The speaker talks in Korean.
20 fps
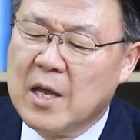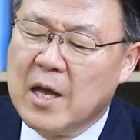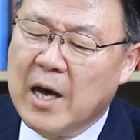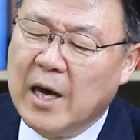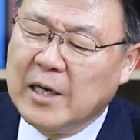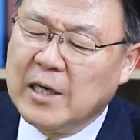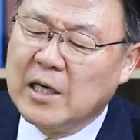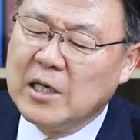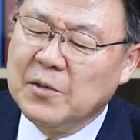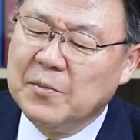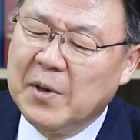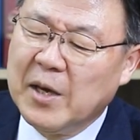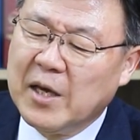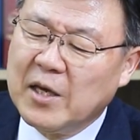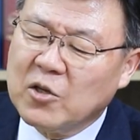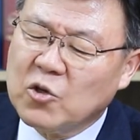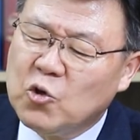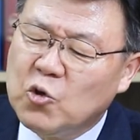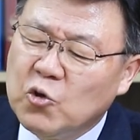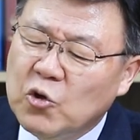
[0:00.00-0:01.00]

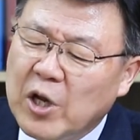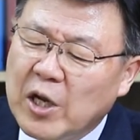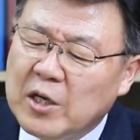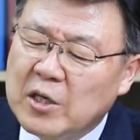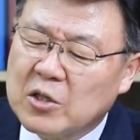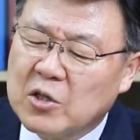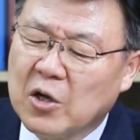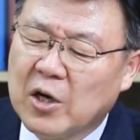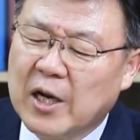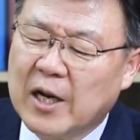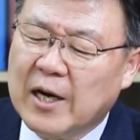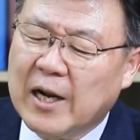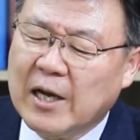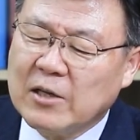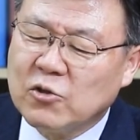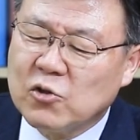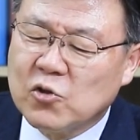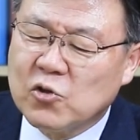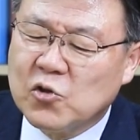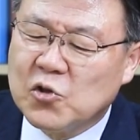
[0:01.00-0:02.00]
하나님의 규례를 떠난
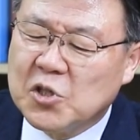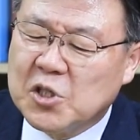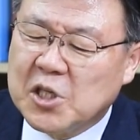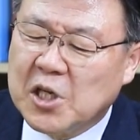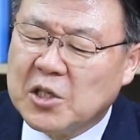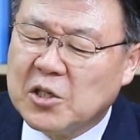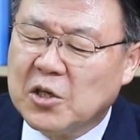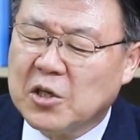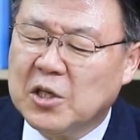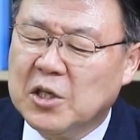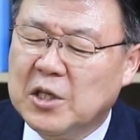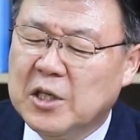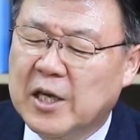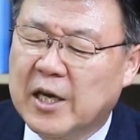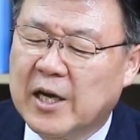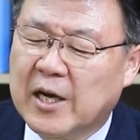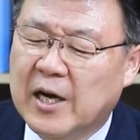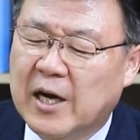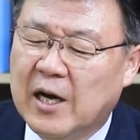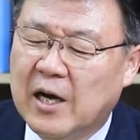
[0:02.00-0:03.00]
아주 구체적인
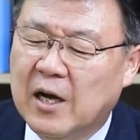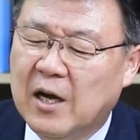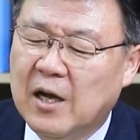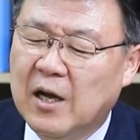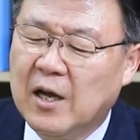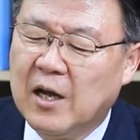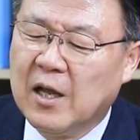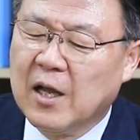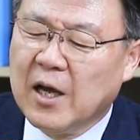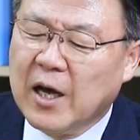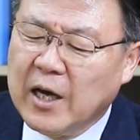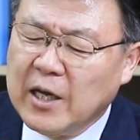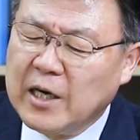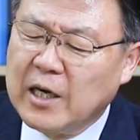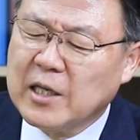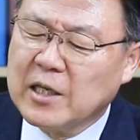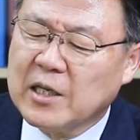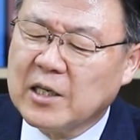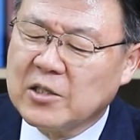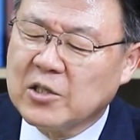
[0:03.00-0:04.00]
예가
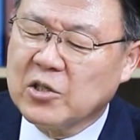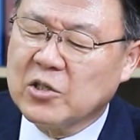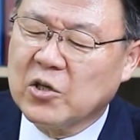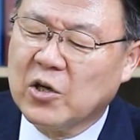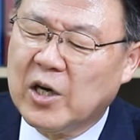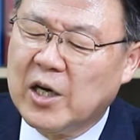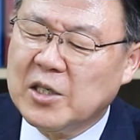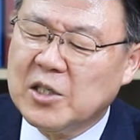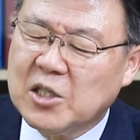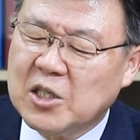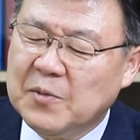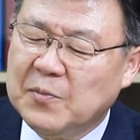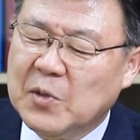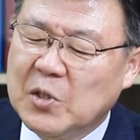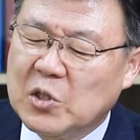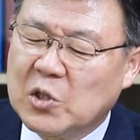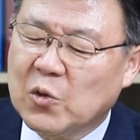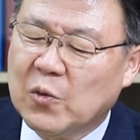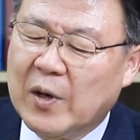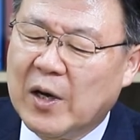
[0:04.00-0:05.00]
하나님께서 정한
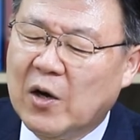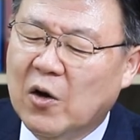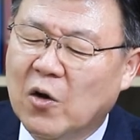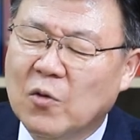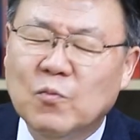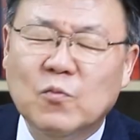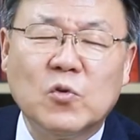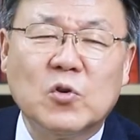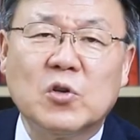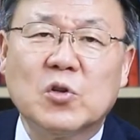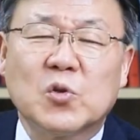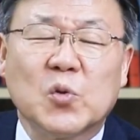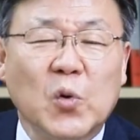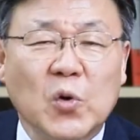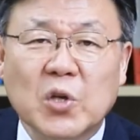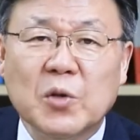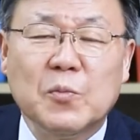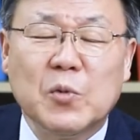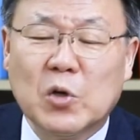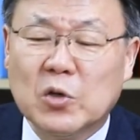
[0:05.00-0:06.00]
11조와 헌물을
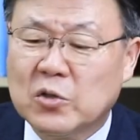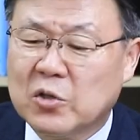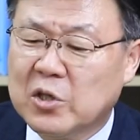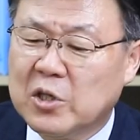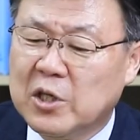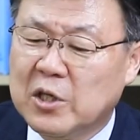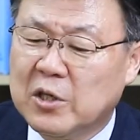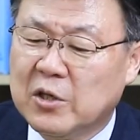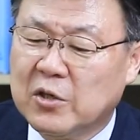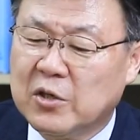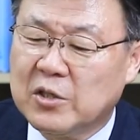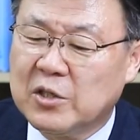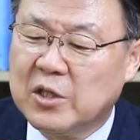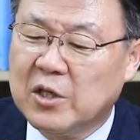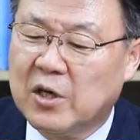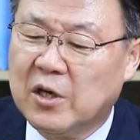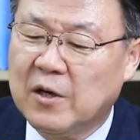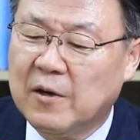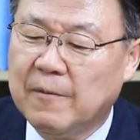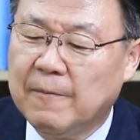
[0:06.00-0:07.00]
속이며 드리는
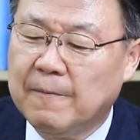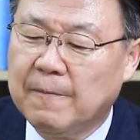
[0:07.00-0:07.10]
거죠.